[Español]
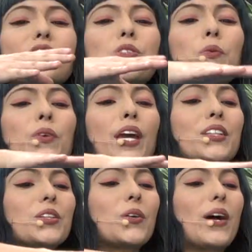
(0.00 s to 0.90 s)

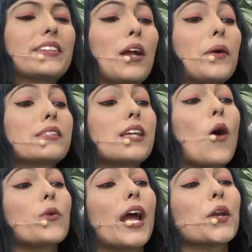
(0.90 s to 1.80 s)
subiendo,
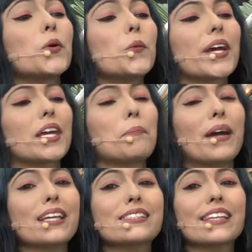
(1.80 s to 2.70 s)
atraviesa una nube que
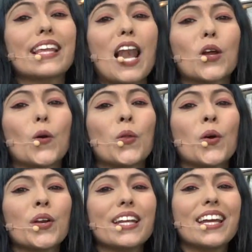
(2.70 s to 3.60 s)
parece de
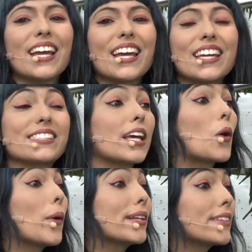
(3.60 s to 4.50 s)
algodón y se
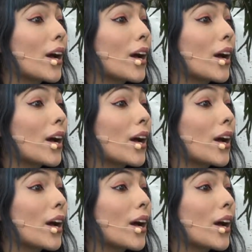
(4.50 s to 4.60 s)
encuentra